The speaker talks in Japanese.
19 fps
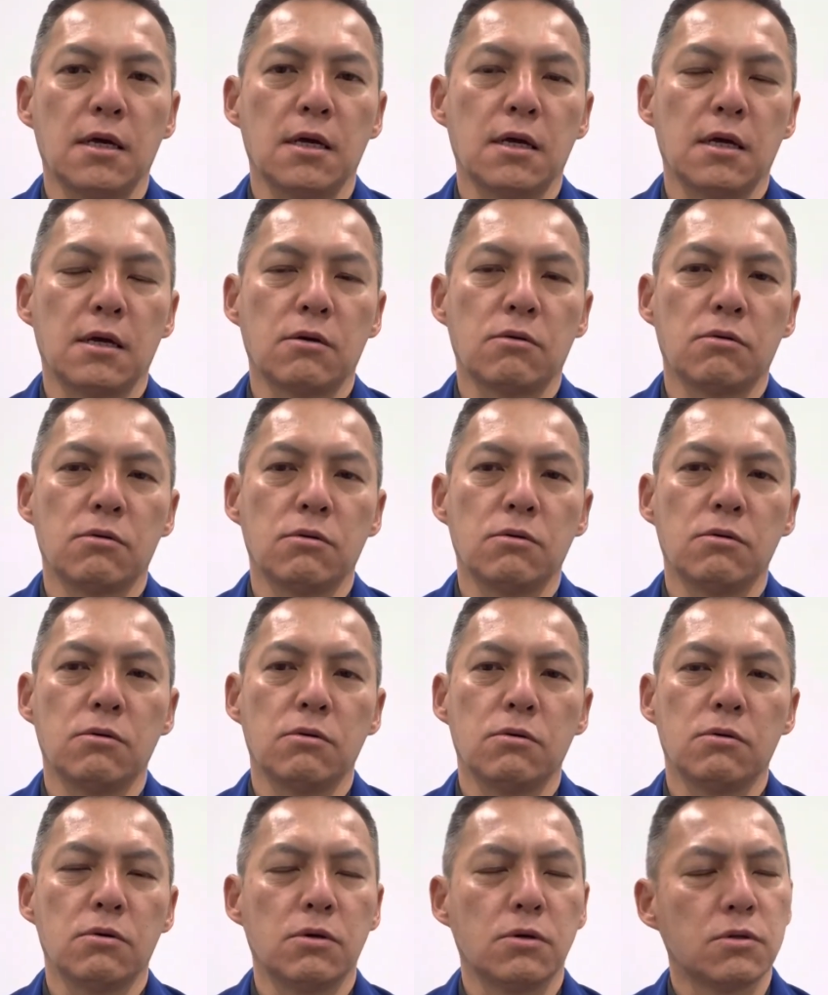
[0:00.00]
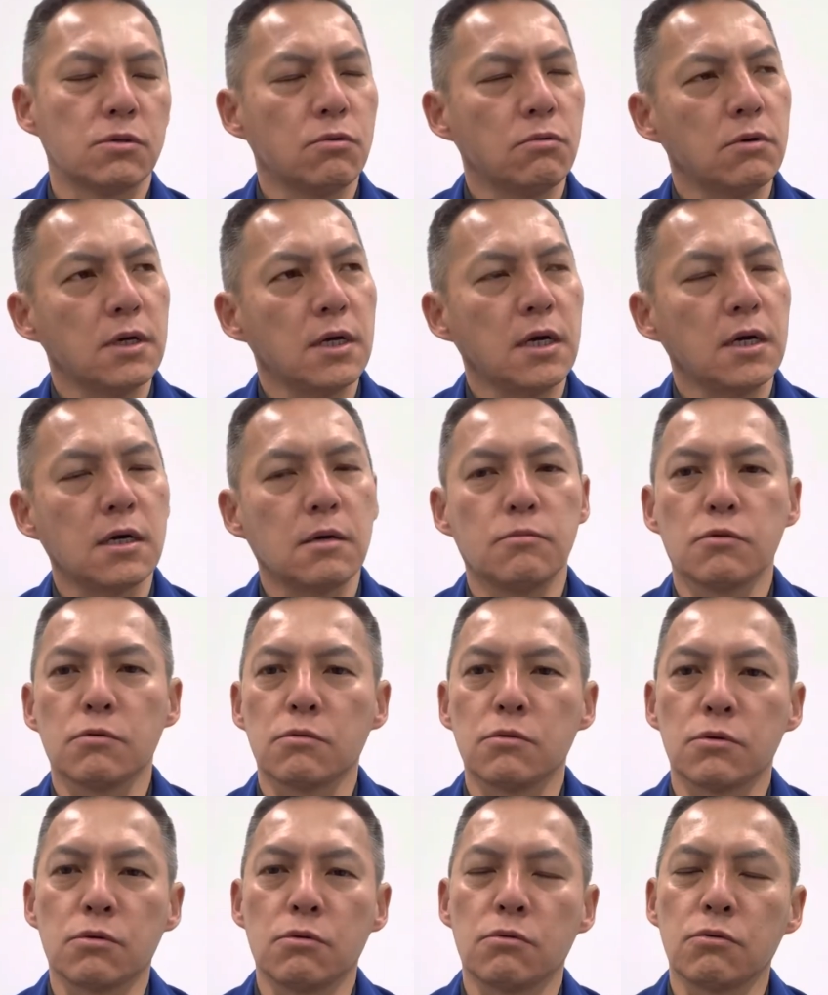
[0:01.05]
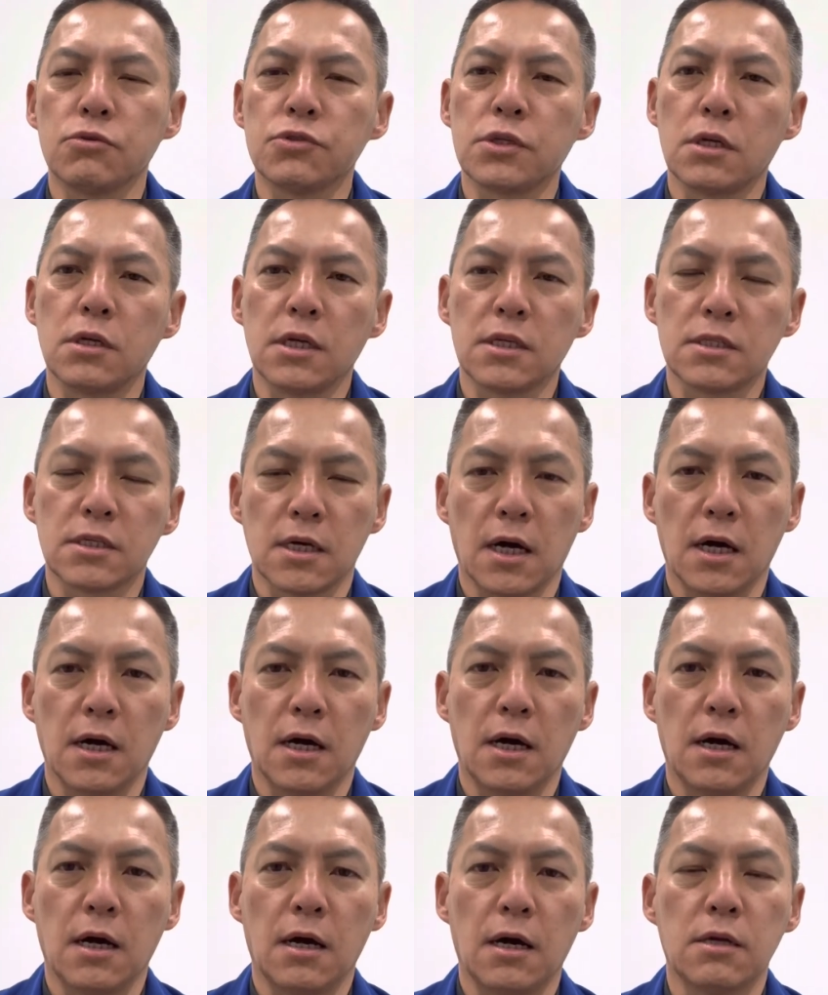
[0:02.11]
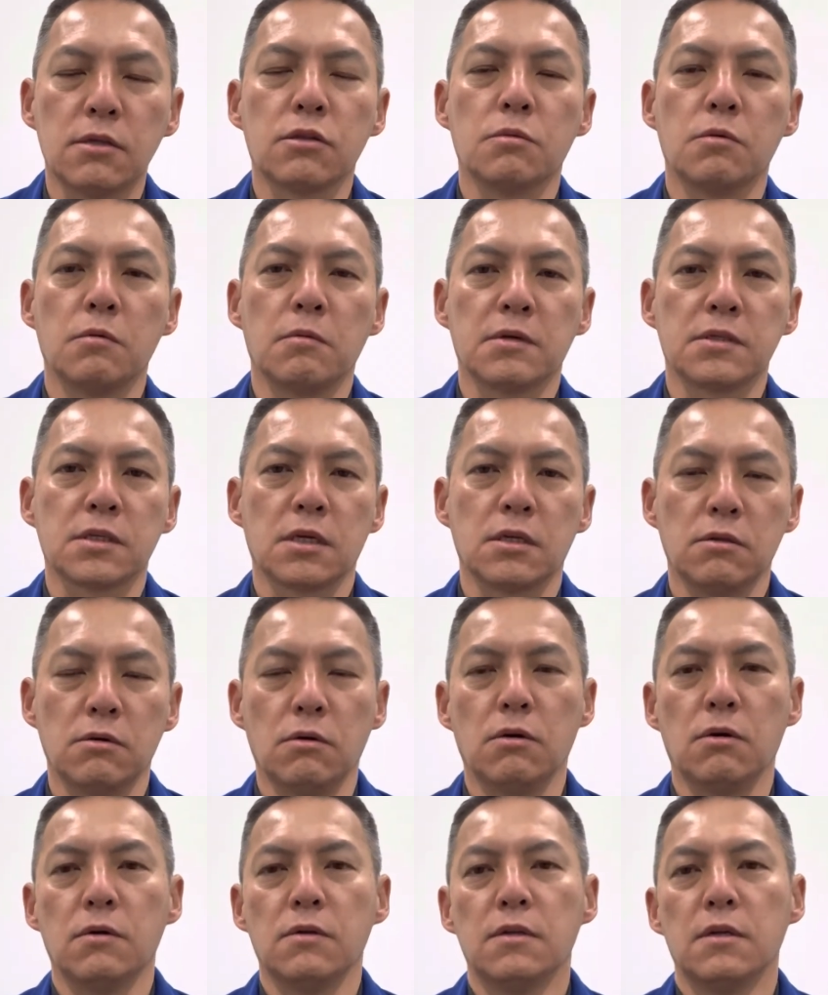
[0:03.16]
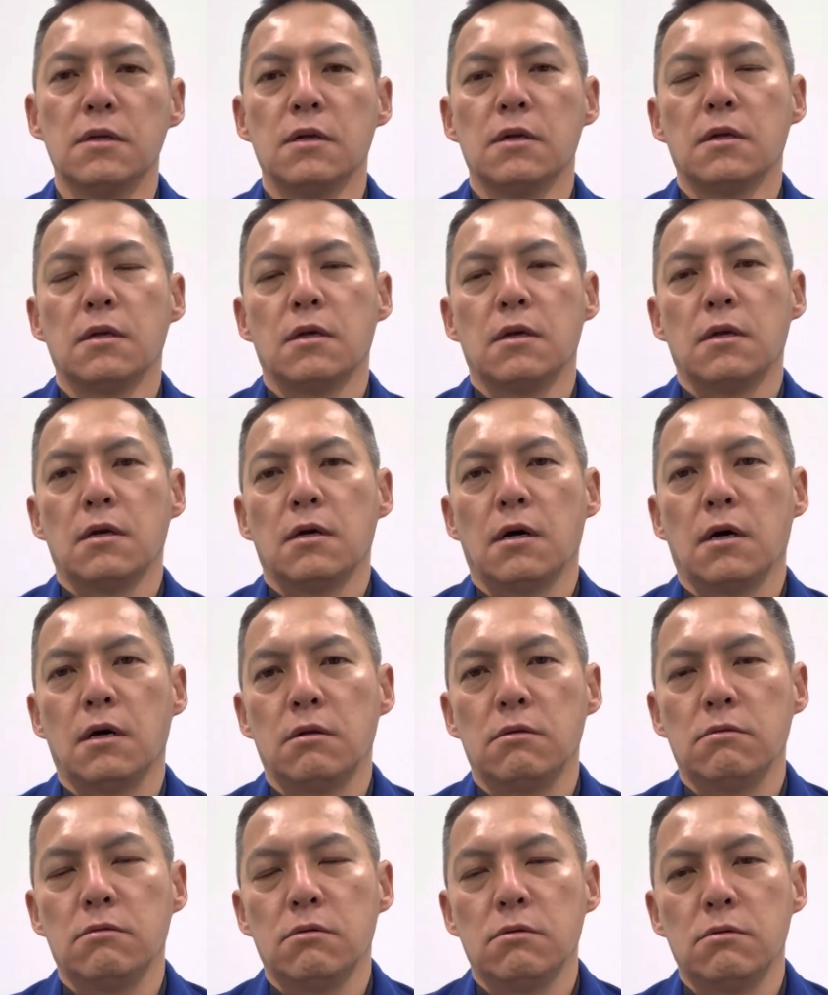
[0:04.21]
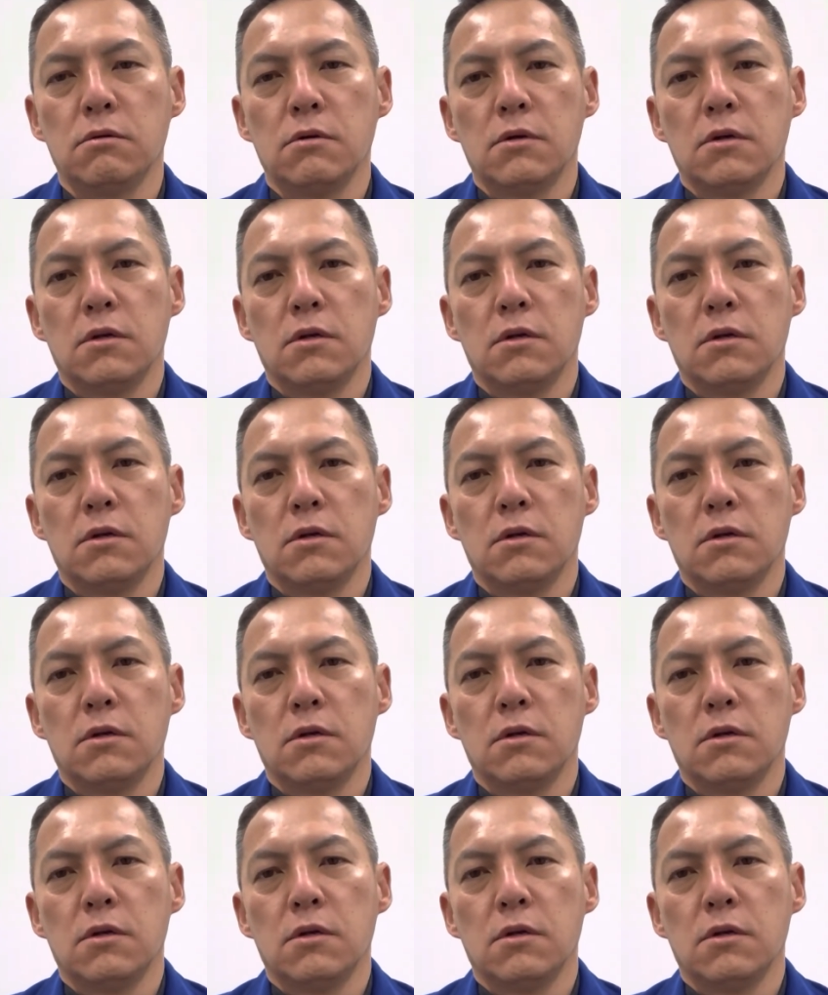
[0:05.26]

えー、この動画なんかもこう投稿してるやつがああると思いますけどあの